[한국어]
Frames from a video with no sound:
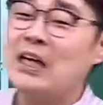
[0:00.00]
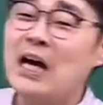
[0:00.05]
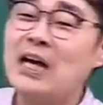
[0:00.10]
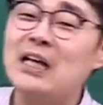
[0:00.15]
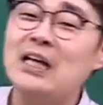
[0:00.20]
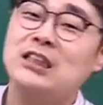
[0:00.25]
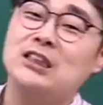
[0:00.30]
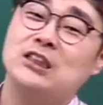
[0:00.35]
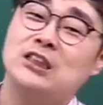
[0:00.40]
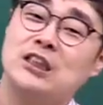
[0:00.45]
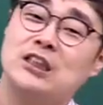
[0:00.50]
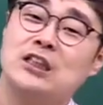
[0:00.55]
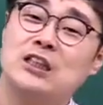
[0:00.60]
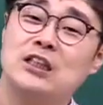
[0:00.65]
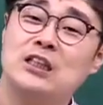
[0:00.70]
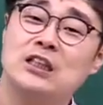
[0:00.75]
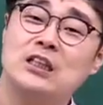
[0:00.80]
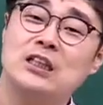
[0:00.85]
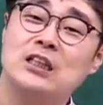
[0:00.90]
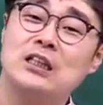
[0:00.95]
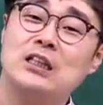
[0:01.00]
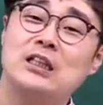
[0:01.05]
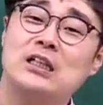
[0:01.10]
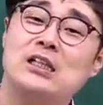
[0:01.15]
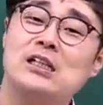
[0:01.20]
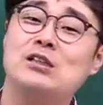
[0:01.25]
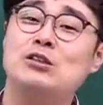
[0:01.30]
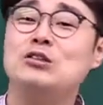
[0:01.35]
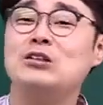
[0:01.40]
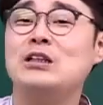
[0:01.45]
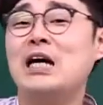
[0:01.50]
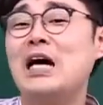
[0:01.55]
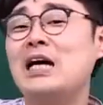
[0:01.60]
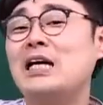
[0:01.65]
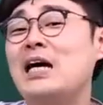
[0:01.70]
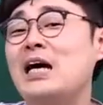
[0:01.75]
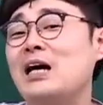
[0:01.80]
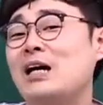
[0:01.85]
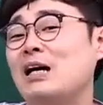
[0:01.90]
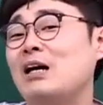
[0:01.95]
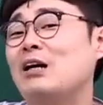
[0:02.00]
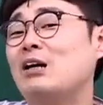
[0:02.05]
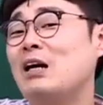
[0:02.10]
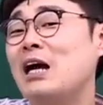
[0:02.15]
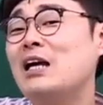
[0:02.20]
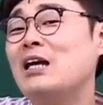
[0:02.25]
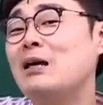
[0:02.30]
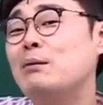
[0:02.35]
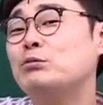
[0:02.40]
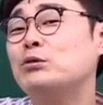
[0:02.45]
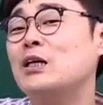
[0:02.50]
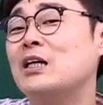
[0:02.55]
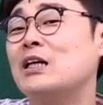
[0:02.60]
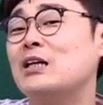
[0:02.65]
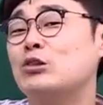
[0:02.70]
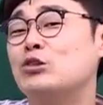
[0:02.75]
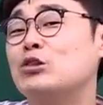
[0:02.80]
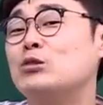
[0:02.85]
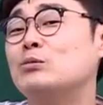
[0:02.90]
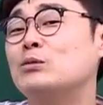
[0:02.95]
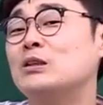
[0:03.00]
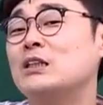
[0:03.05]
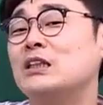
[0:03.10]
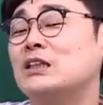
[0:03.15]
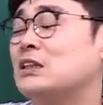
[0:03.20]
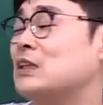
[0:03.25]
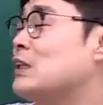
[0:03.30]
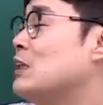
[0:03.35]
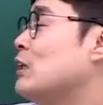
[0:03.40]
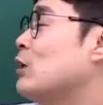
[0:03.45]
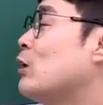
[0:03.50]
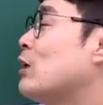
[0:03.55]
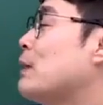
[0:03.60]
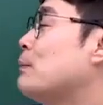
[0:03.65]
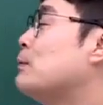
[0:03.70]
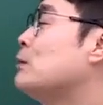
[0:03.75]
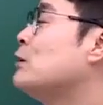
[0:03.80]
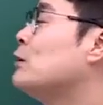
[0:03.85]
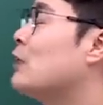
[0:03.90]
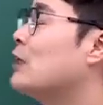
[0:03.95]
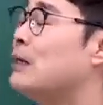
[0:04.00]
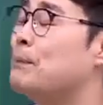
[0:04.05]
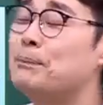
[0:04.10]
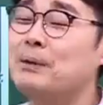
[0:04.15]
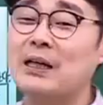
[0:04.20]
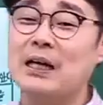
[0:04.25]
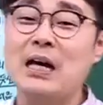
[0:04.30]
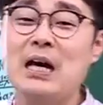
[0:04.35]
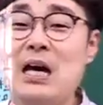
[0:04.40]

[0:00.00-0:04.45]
하나씩. 일주일에 하나, 한 해분의 기출문제씩 이렇게 분석합니다.